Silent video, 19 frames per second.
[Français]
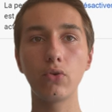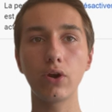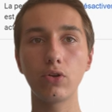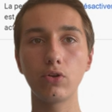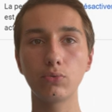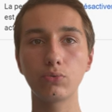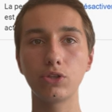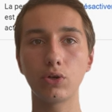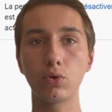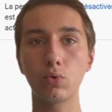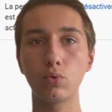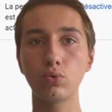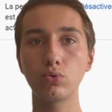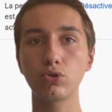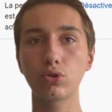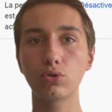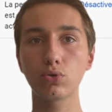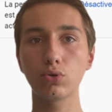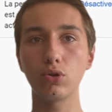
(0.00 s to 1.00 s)
un objet
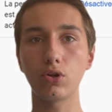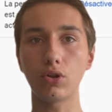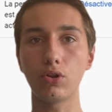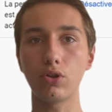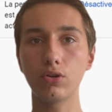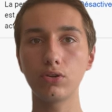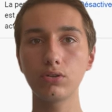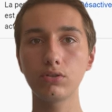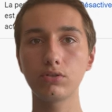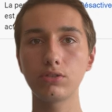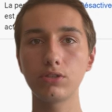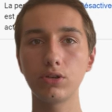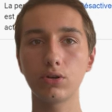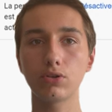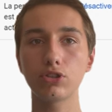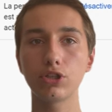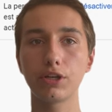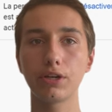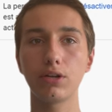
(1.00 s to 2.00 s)
rouge entre leurs dents,
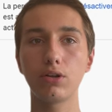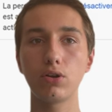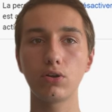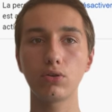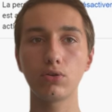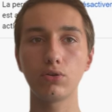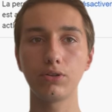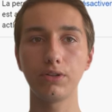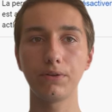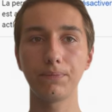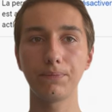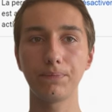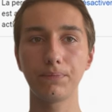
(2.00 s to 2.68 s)
tirant chacun de leur côté.